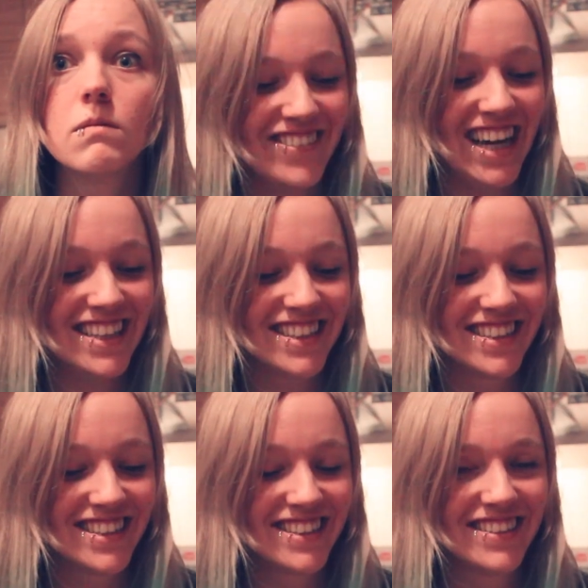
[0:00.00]
Wartet.
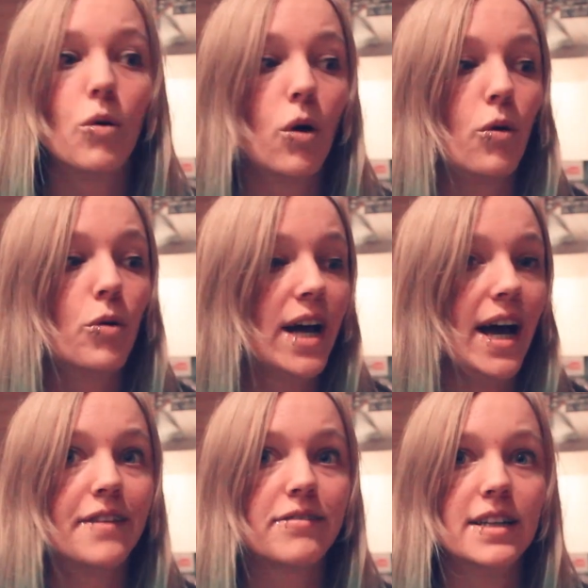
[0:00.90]

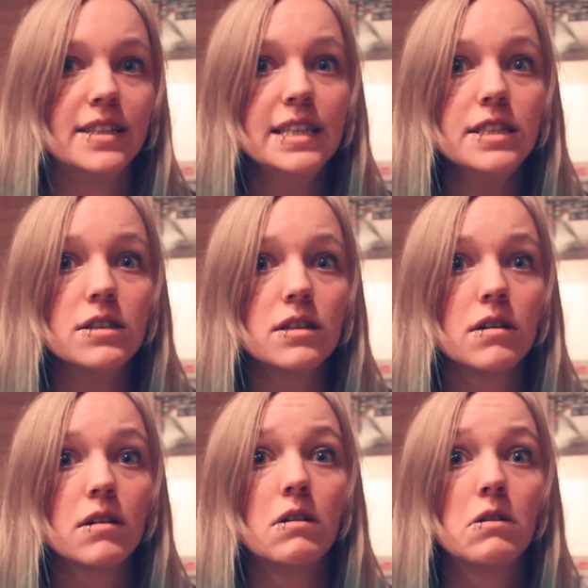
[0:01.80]
Oder etwa nicht?
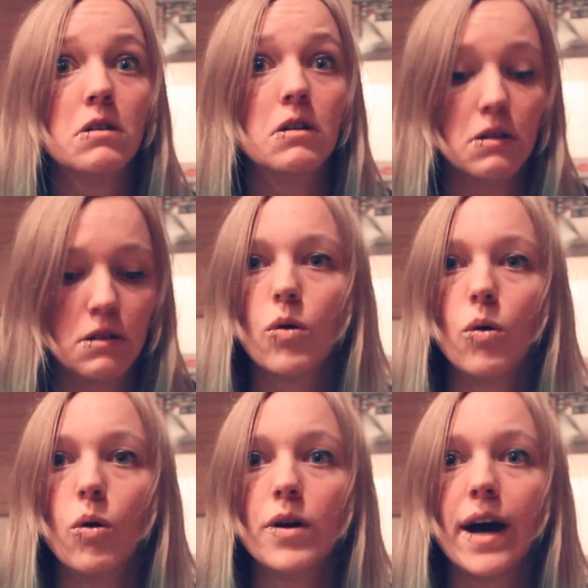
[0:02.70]

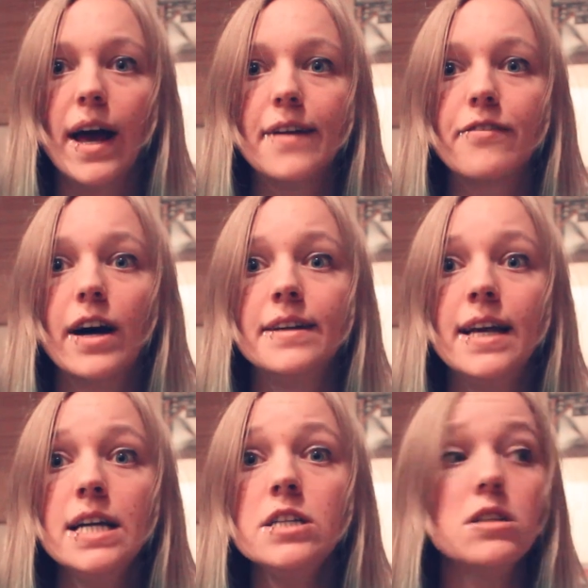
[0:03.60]
Oder etwa
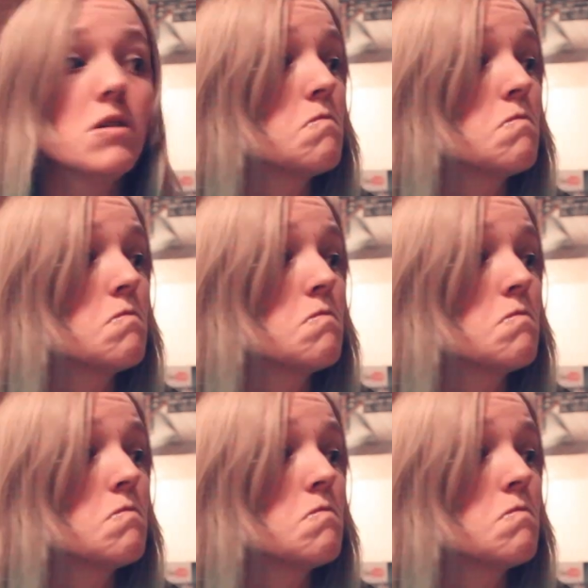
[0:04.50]
nicht?